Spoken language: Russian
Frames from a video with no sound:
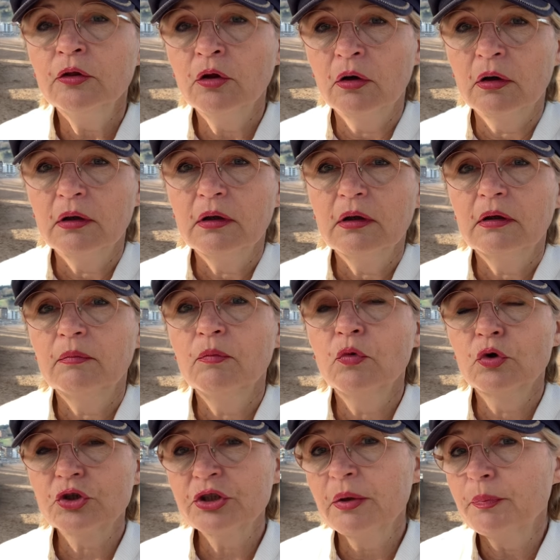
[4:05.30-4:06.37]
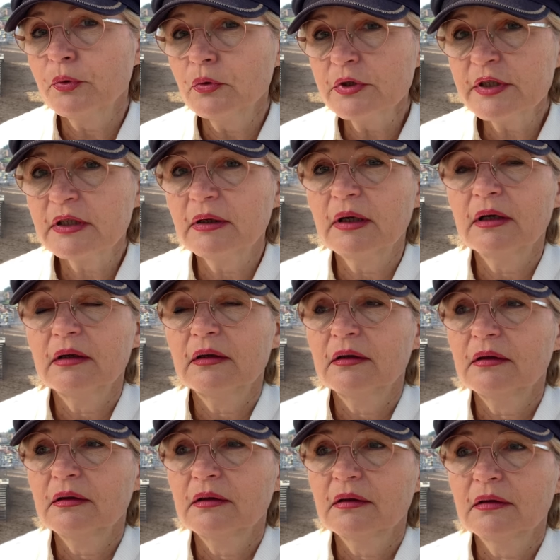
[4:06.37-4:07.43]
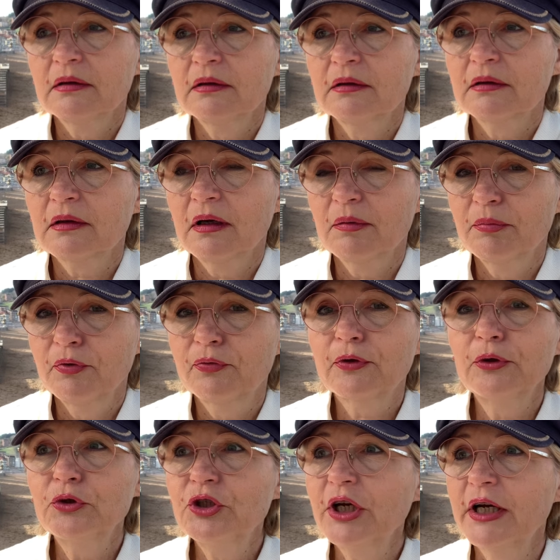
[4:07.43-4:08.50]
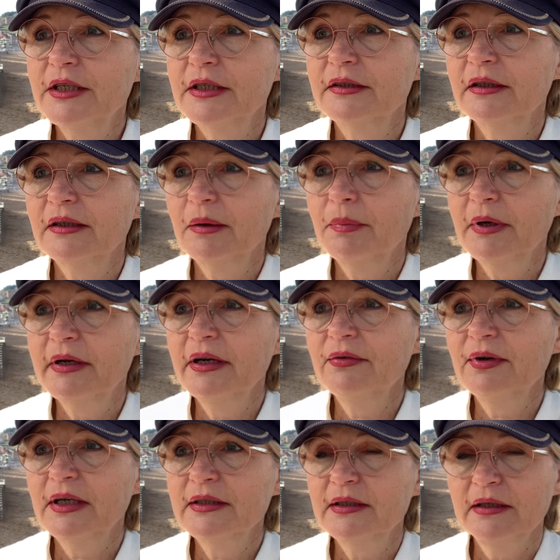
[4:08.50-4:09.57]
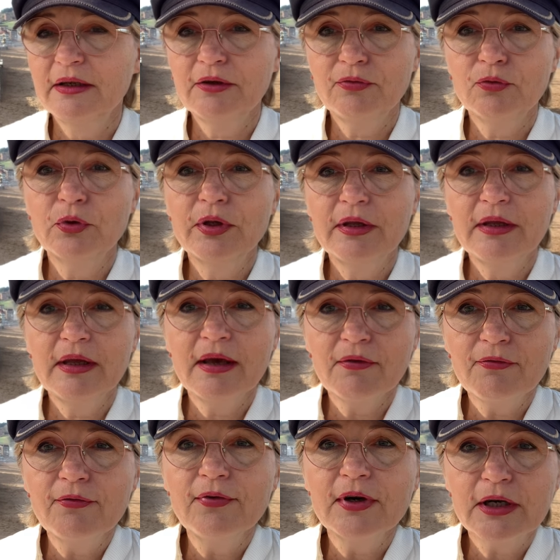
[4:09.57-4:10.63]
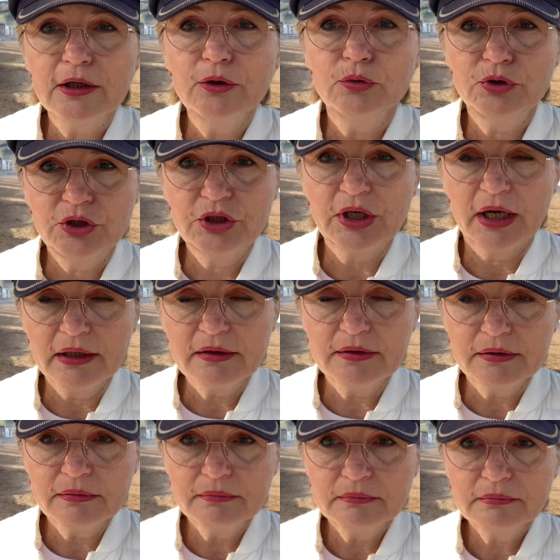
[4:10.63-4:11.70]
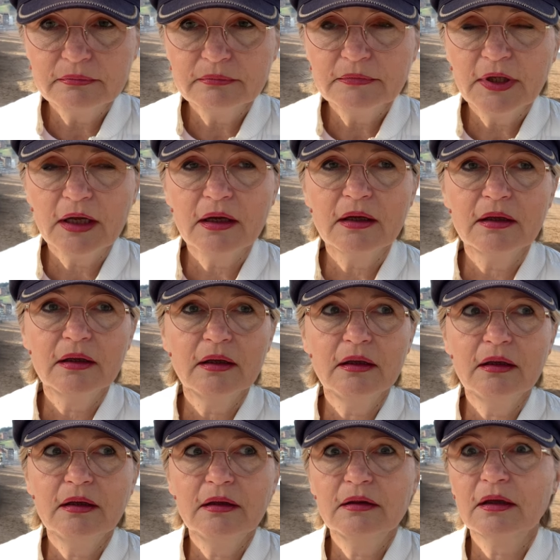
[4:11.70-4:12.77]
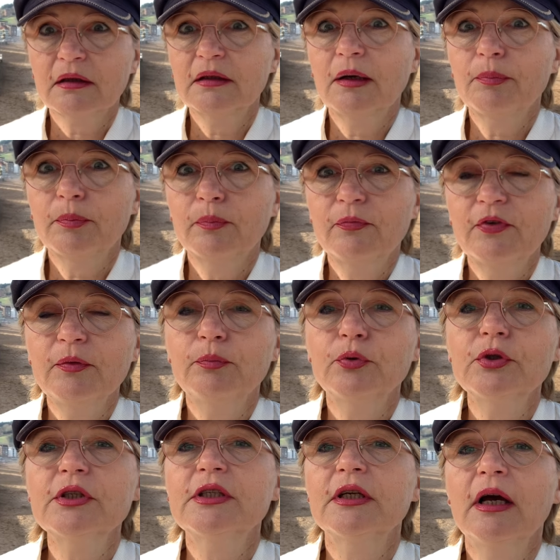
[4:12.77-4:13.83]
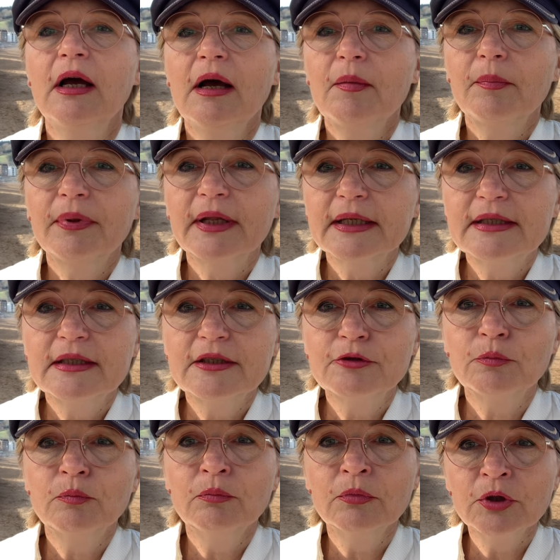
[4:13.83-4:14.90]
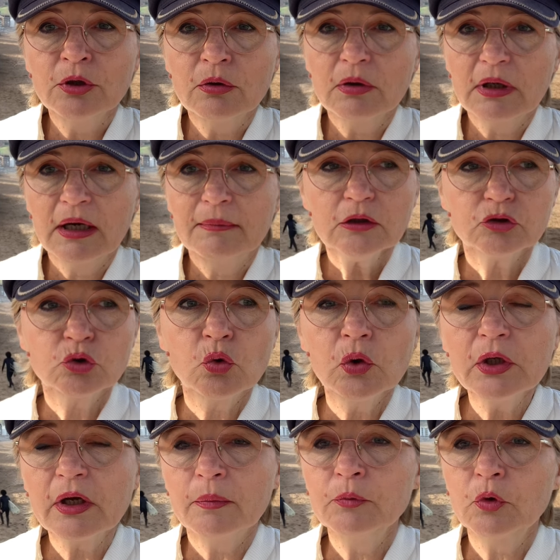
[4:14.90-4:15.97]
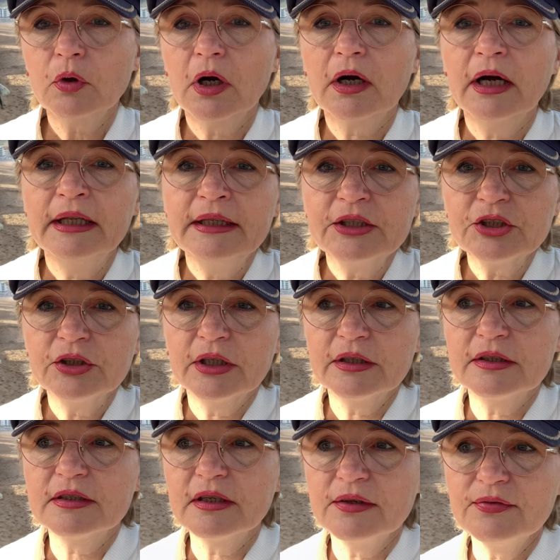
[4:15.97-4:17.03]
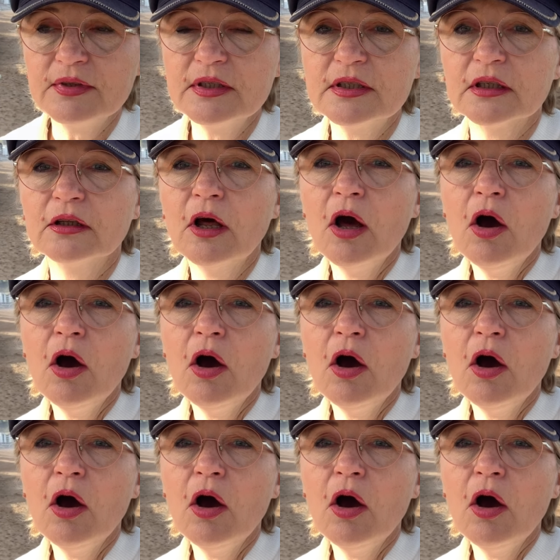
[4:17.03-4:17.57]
Но можно просто э, как бы включать этот обогреватель и его не выключать, да, и тогда вы будете платить много. Сколько много? Конечно, это зависит